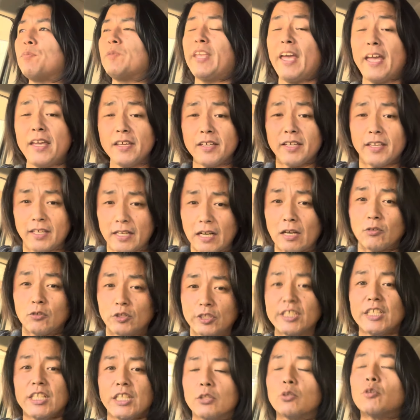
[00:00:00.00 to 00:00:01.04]
元気なう
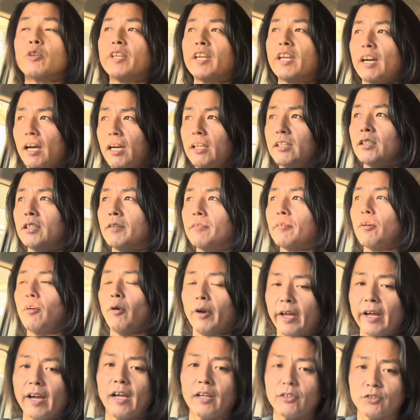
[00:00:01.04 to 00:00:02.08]
ちに取り替える。
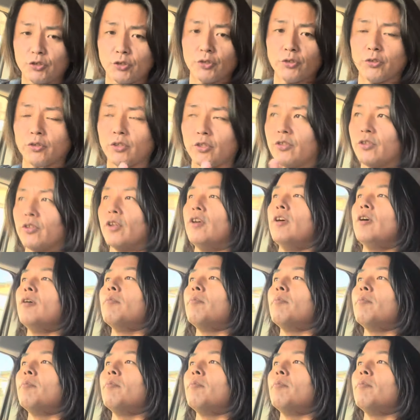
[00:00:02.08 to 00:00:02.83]
これが重要です。